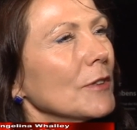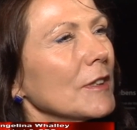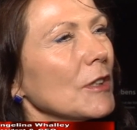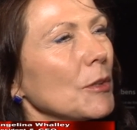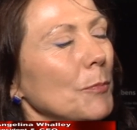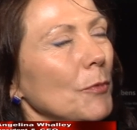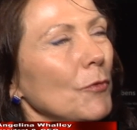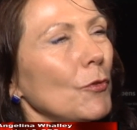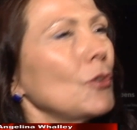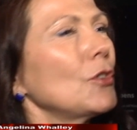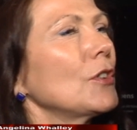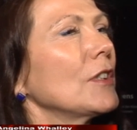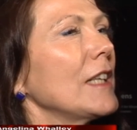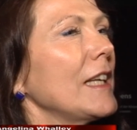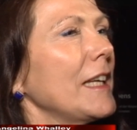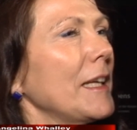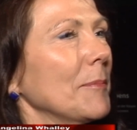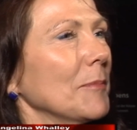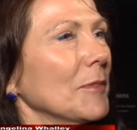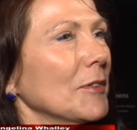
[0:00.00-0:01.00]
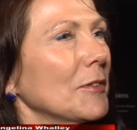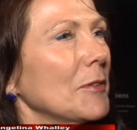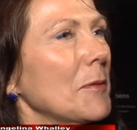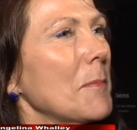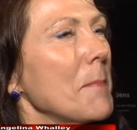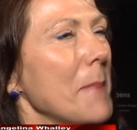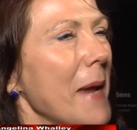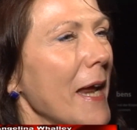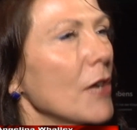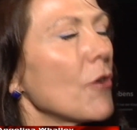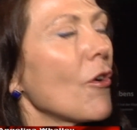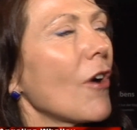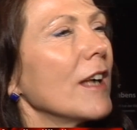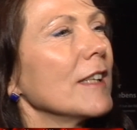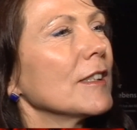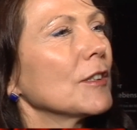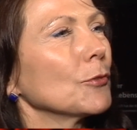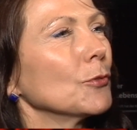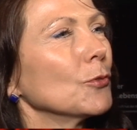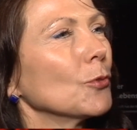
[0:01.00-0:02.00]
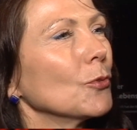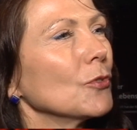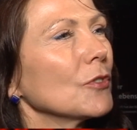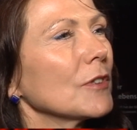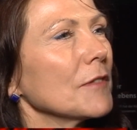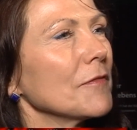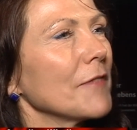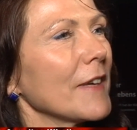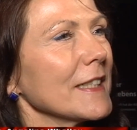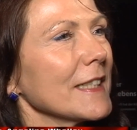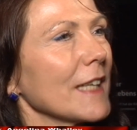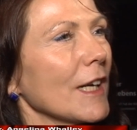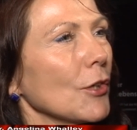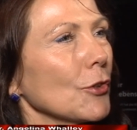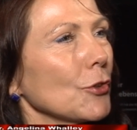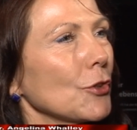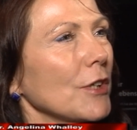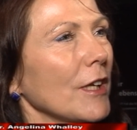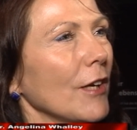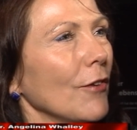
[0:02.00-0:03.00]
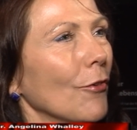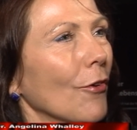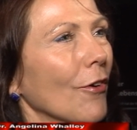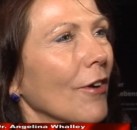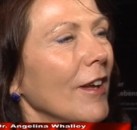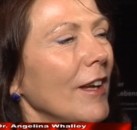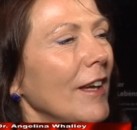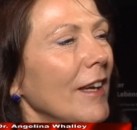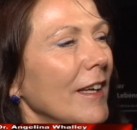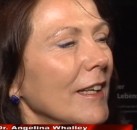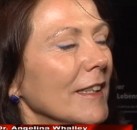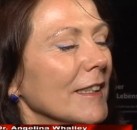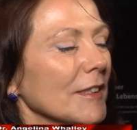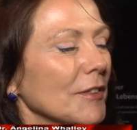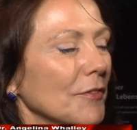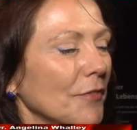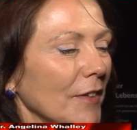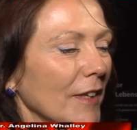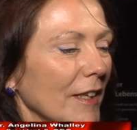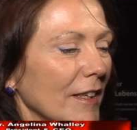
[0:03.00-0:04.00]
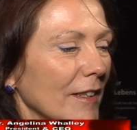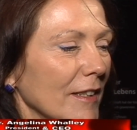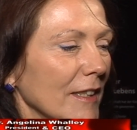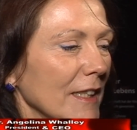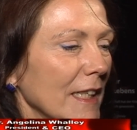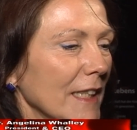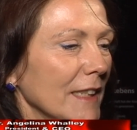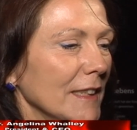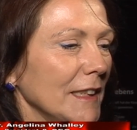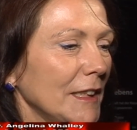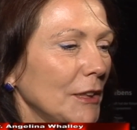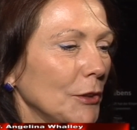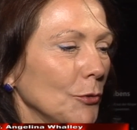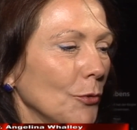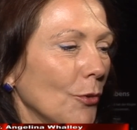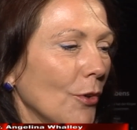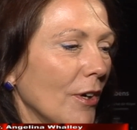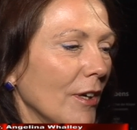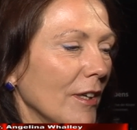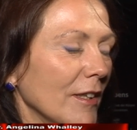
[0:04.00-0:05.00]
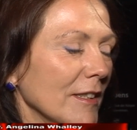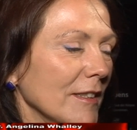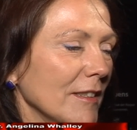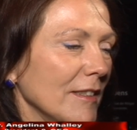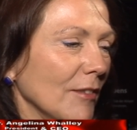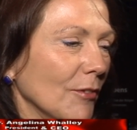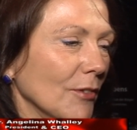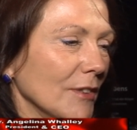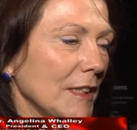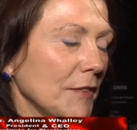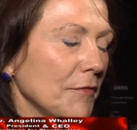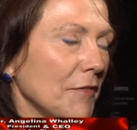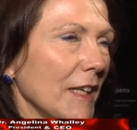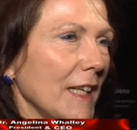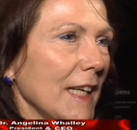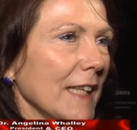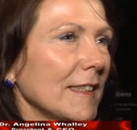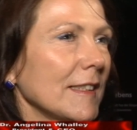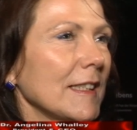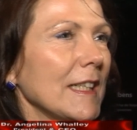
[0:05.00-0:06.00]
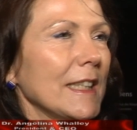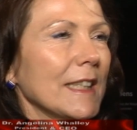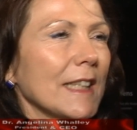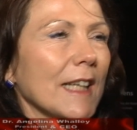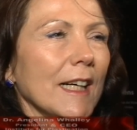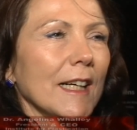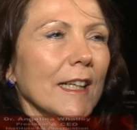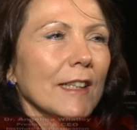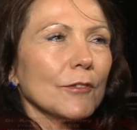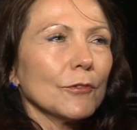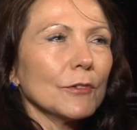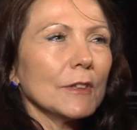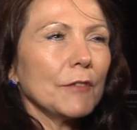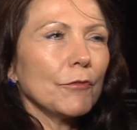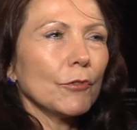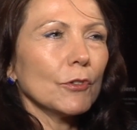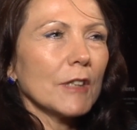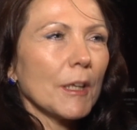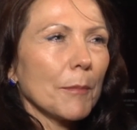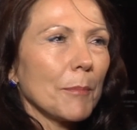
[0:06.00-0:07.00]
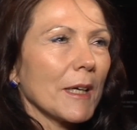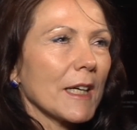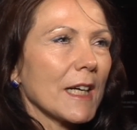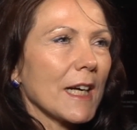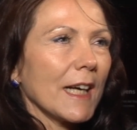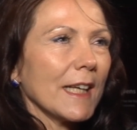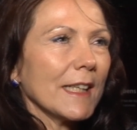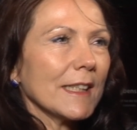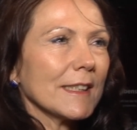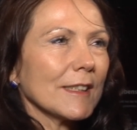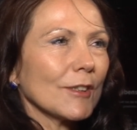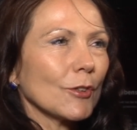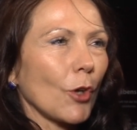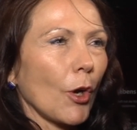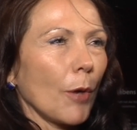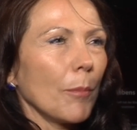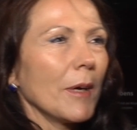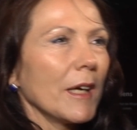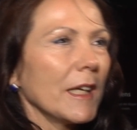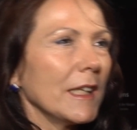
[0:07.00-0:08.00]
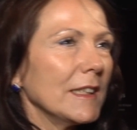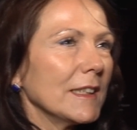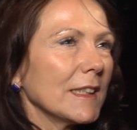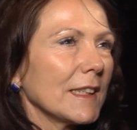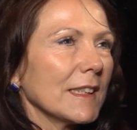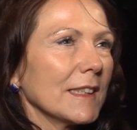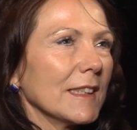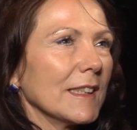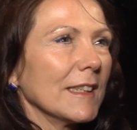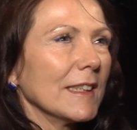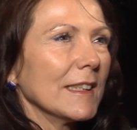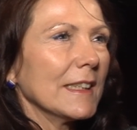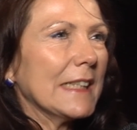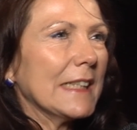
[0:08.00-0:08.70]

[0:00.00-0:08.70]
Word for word: des bewussten Lebens. Mhm. Mehr noch als in unseren Wanderausstellungen. Mhm. Dass wir nicht nur die Verletzlichkeiten, die Wunderbarkeit des Körperinneren